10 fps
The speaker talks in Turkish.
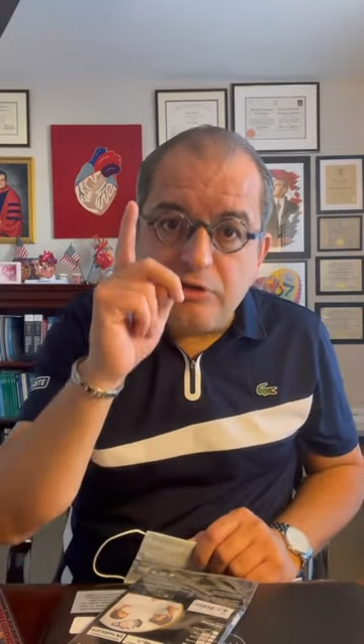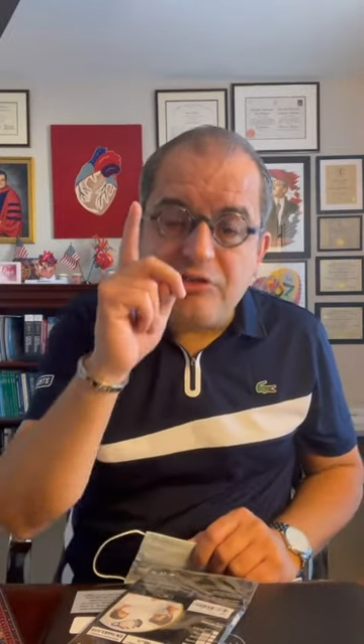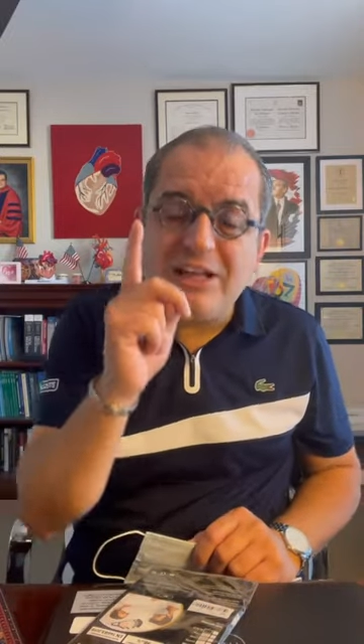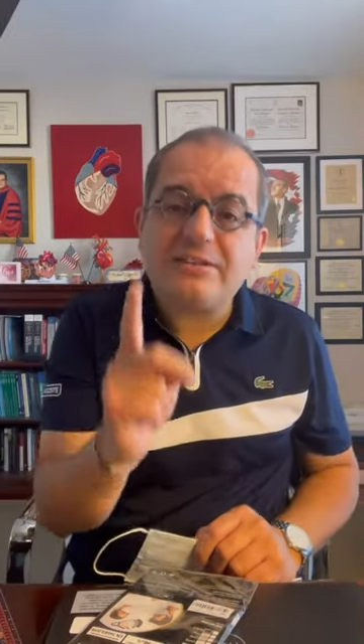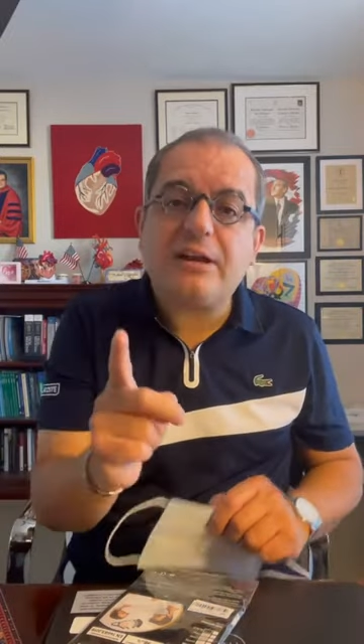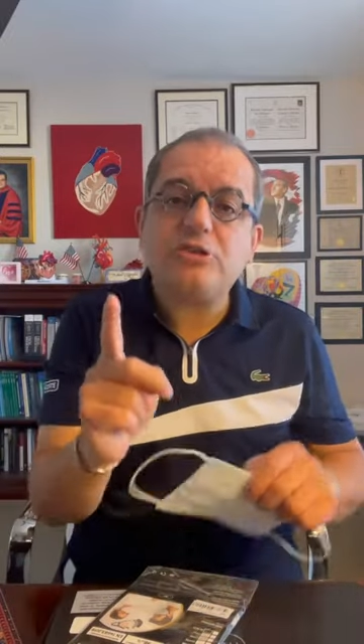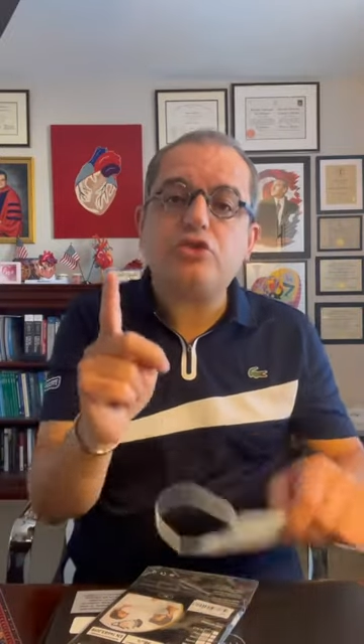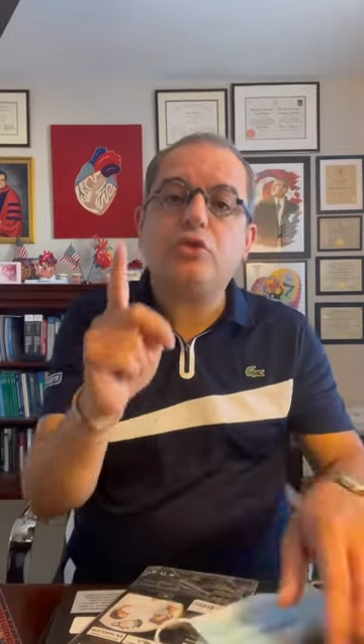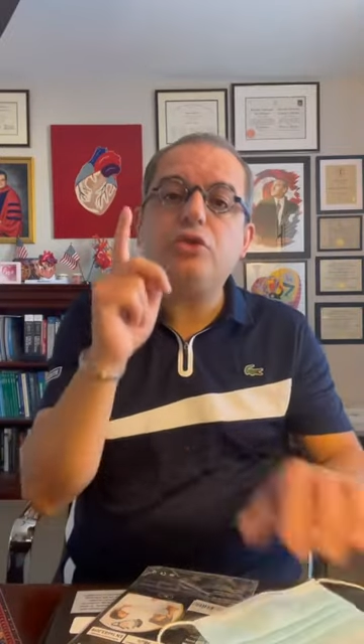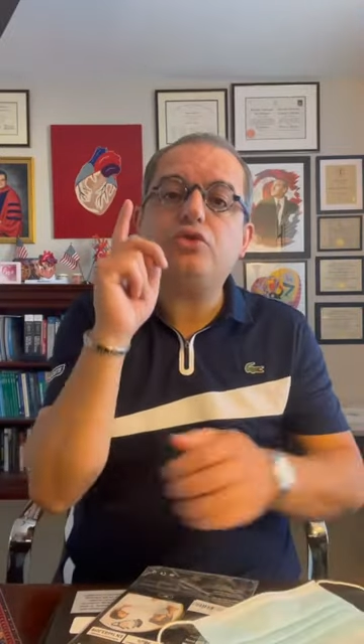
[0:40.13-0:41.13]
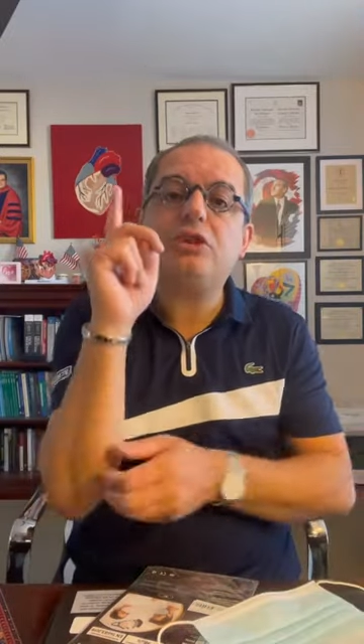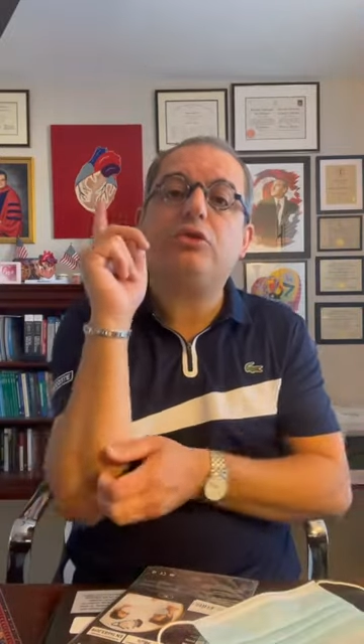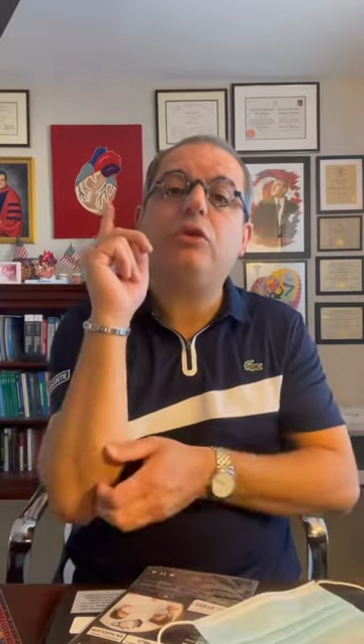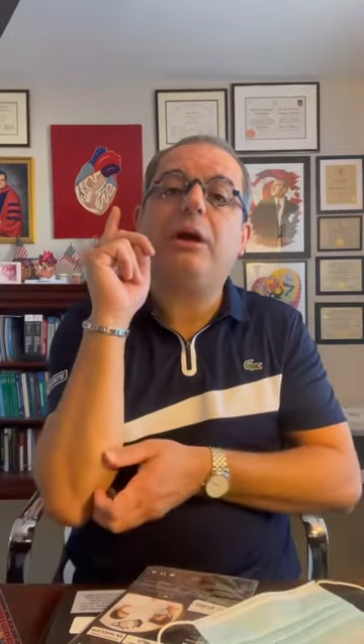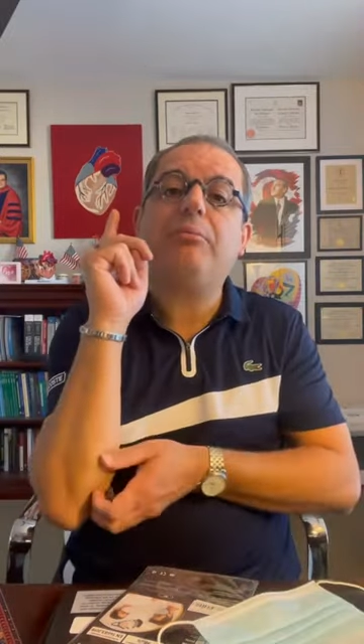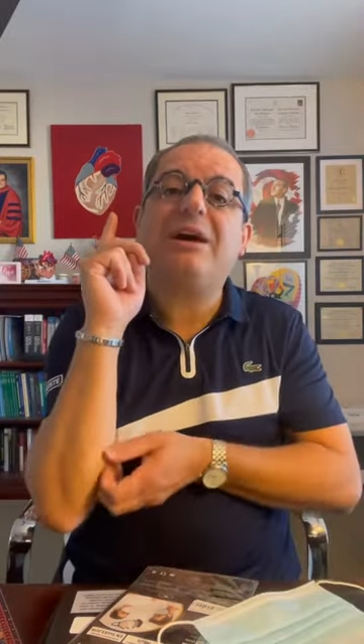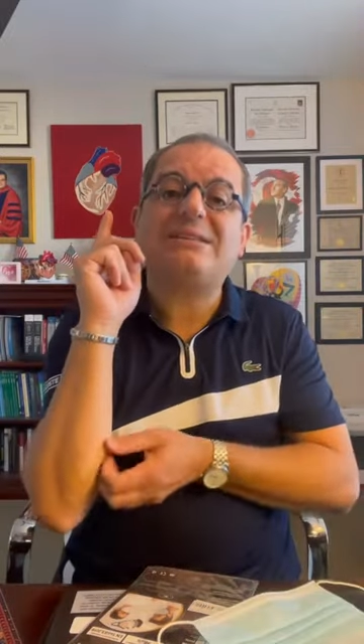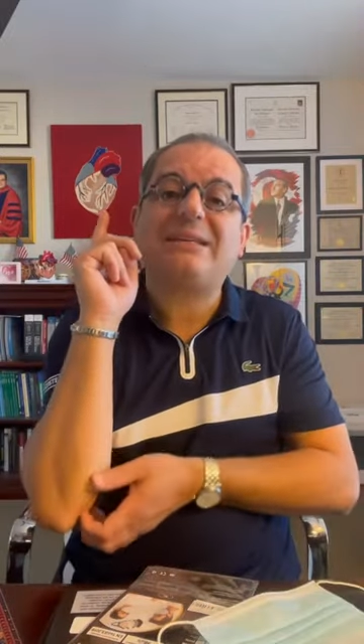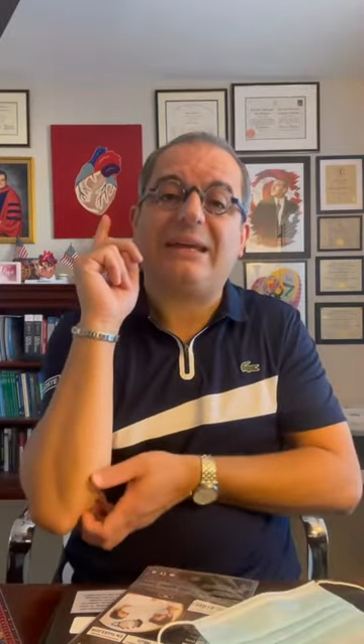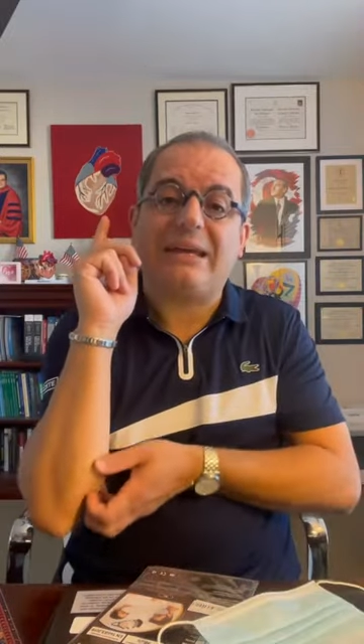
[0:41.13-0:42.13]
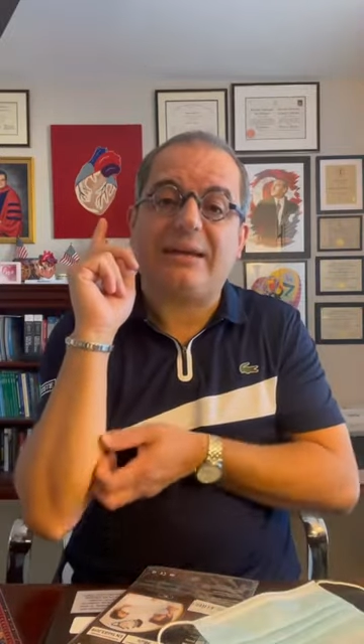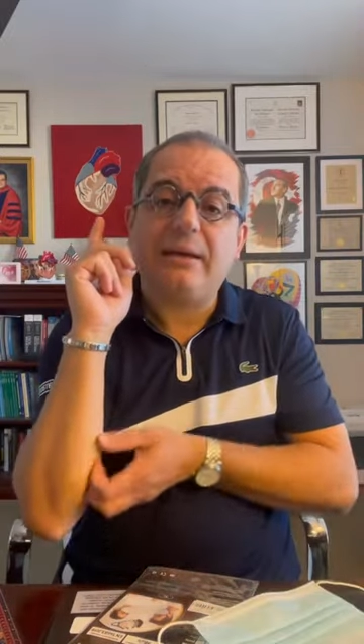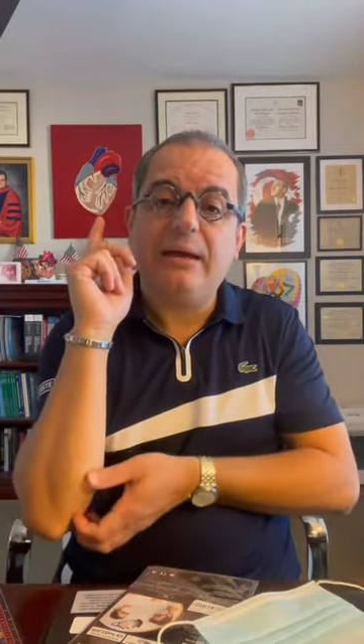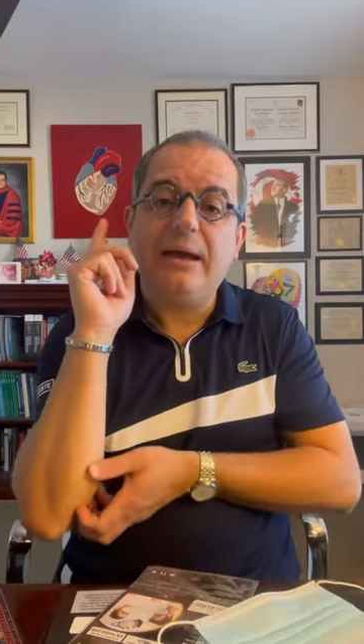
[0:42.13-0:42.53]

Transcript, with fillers: filtrasyonu yüksek olan maskeyi